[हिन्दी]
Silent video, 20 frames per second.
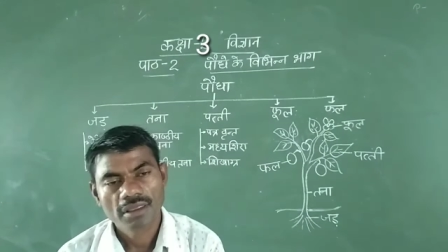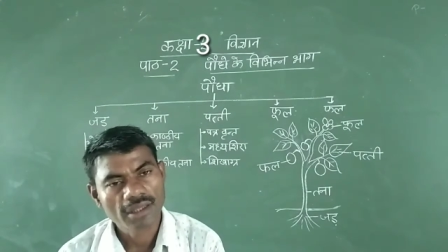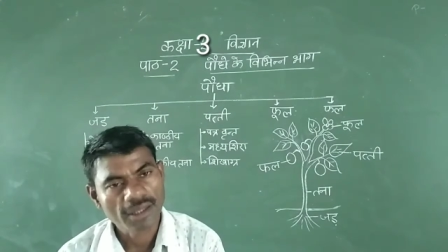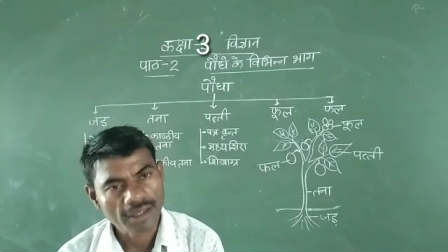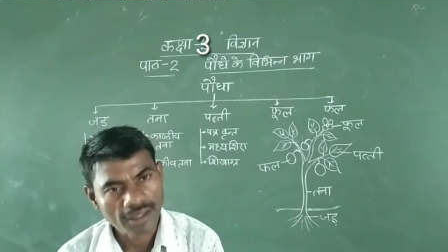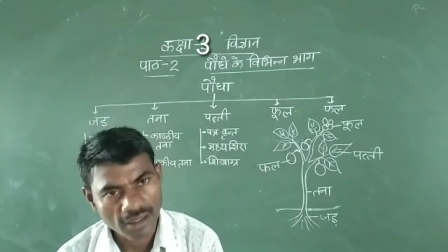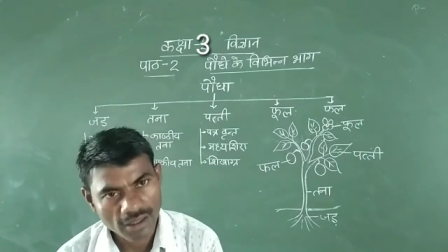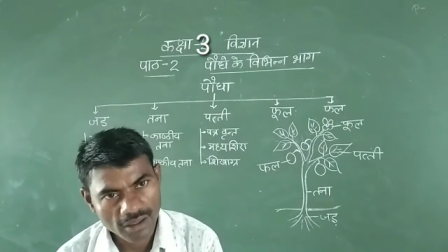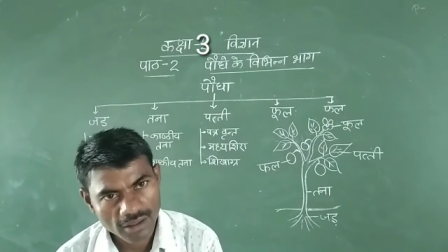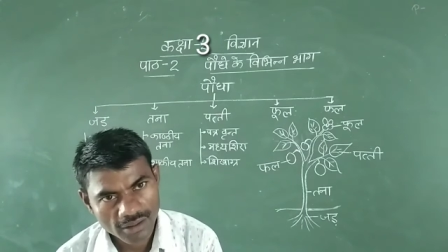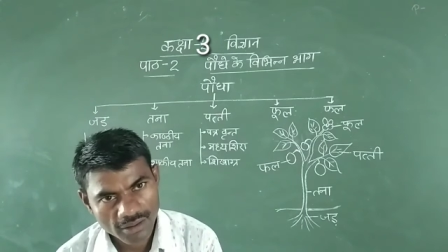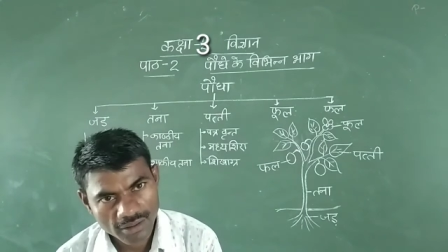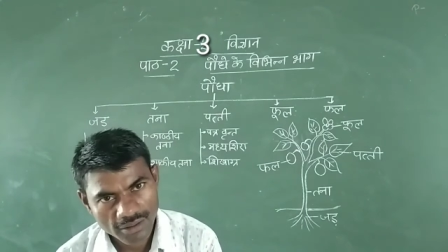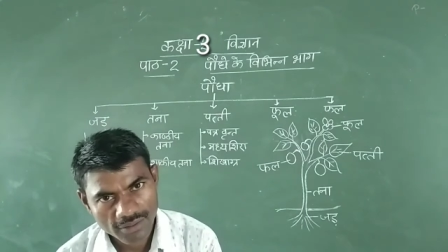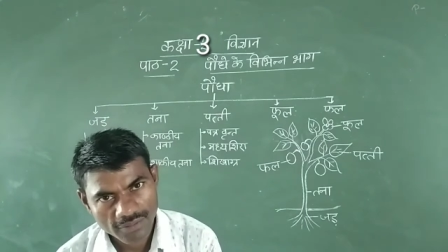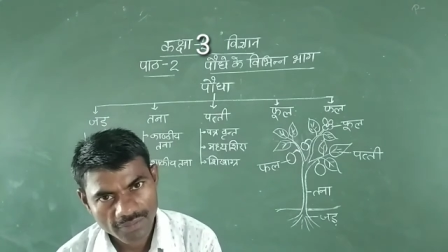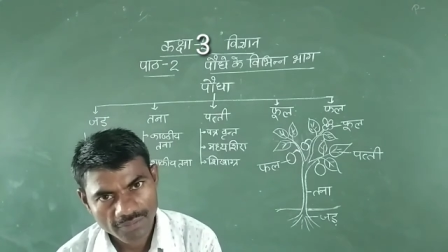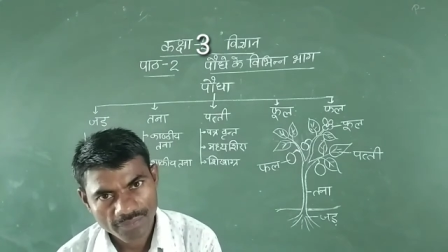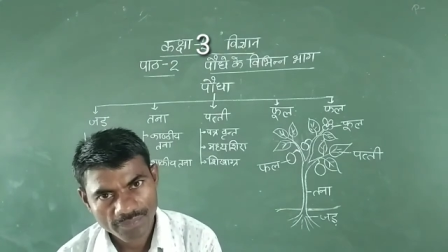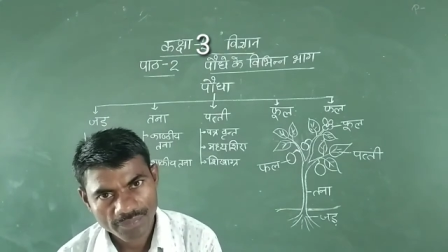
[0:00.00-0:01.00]
तना
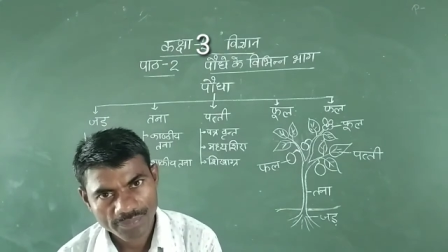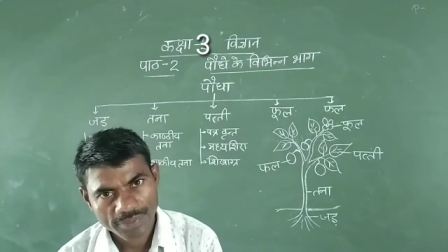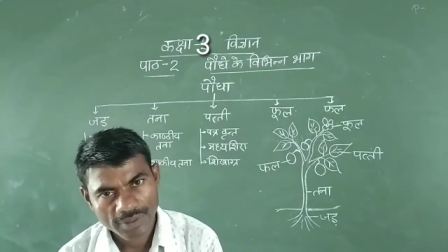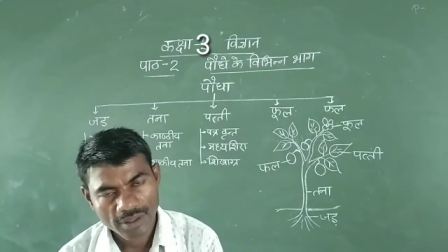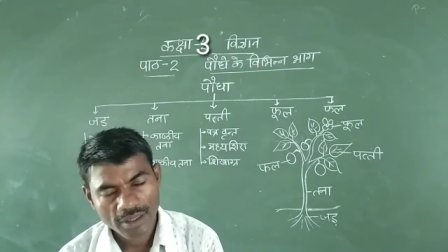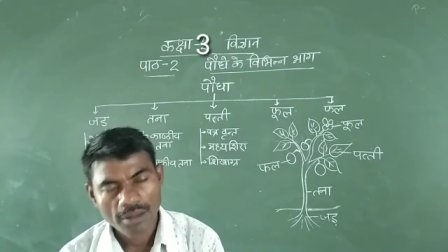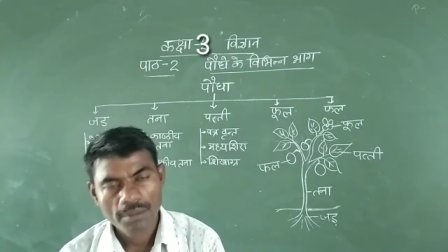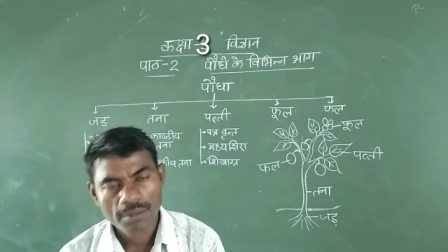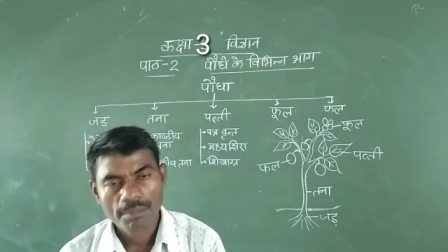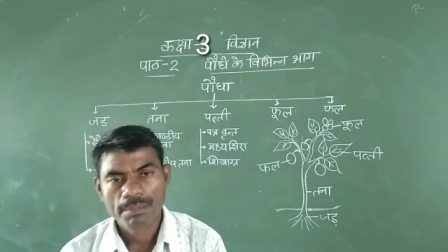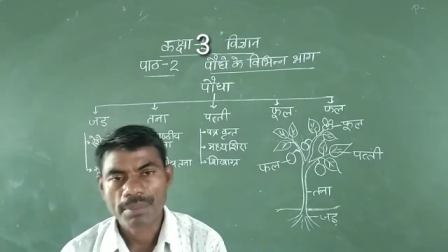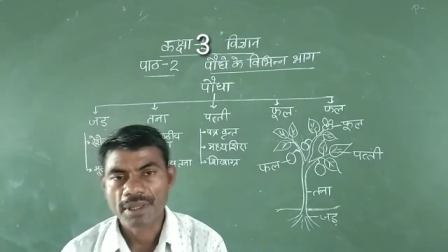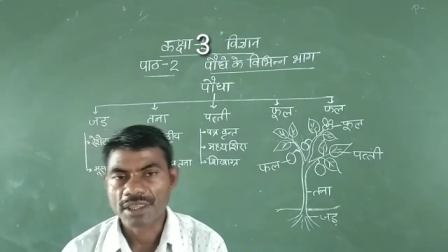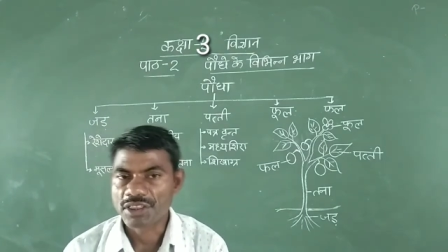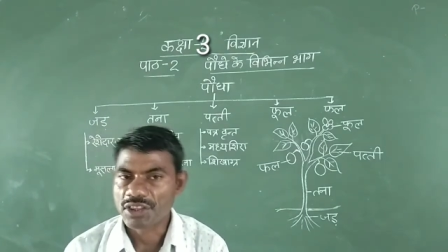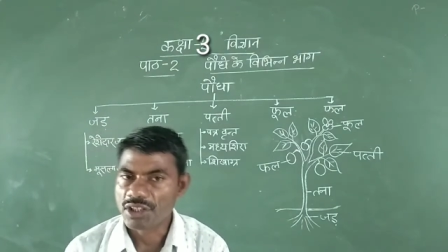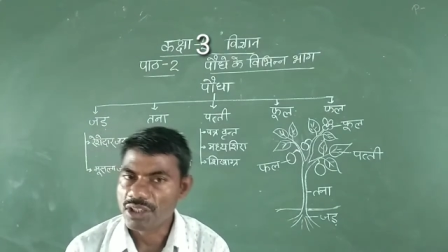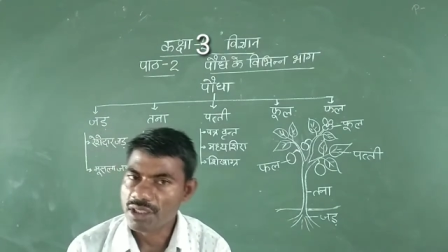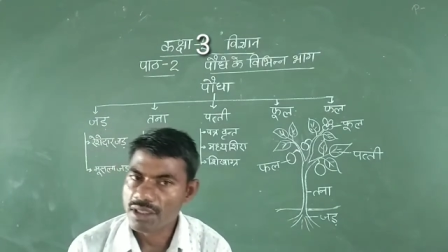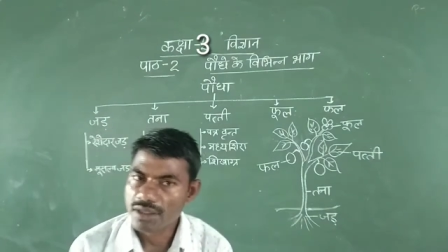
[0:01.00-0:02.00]

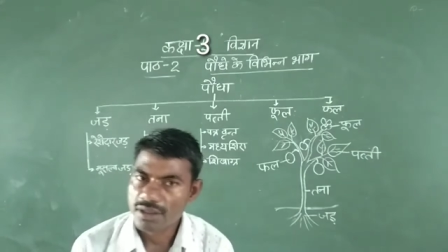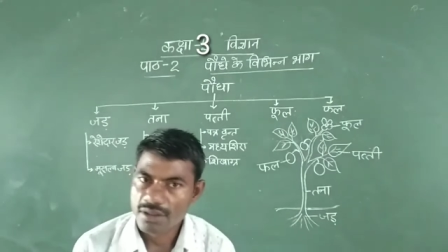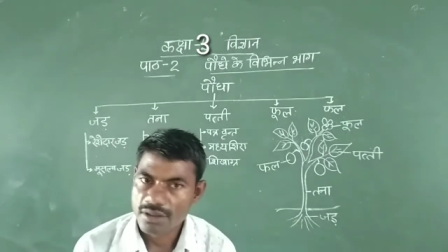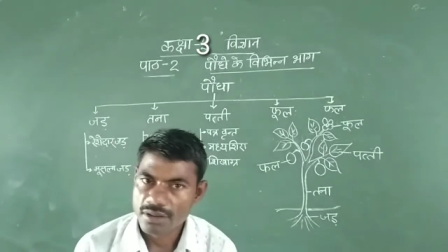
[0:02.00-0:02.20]
पत्ती